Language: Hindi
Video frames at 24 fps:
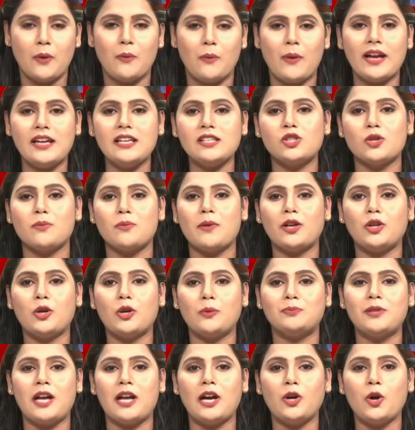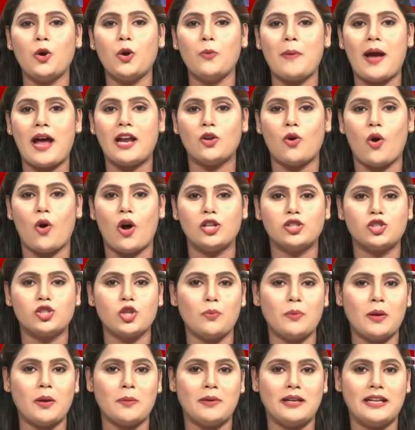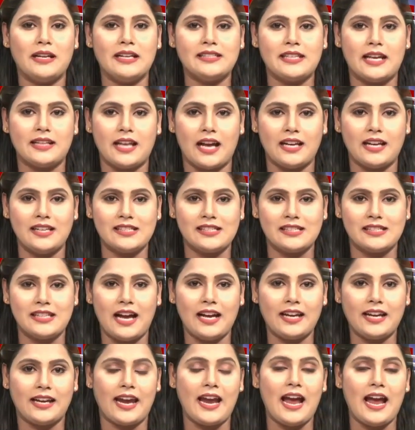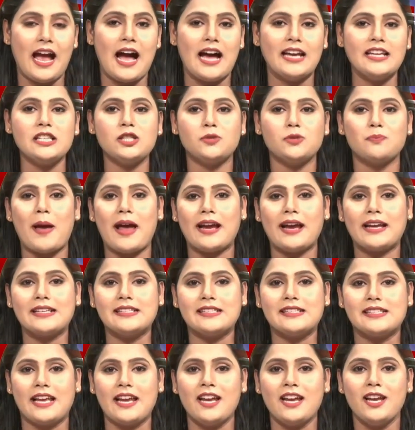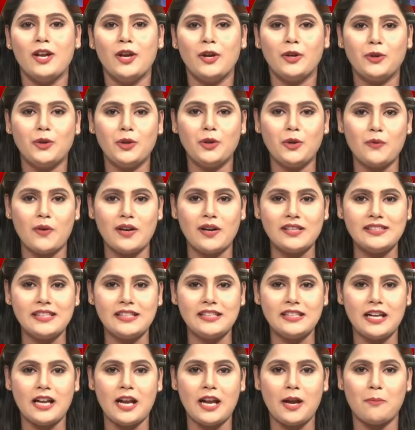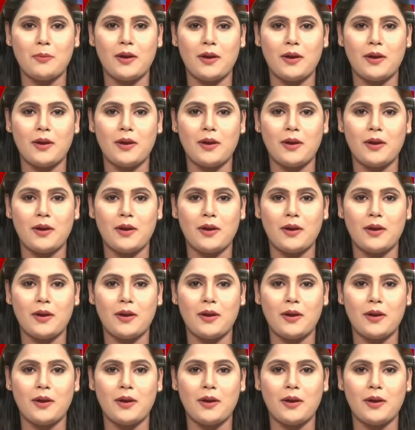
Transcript: वहीं सुमन गुप्ता को पैलो ऑल्टो में मिले सैतालीस लाख के हाईएस्ट पैकेज से यूनिवर्सिटी ने